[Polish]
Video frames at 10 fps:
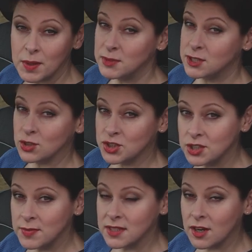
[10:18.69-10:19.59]
Blisko
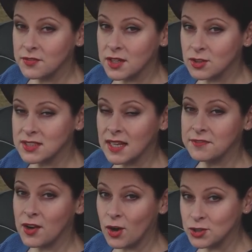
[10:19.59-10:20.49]
3-metrowy
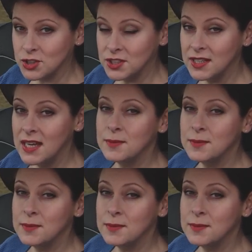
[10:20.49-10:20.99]
rozstaw osi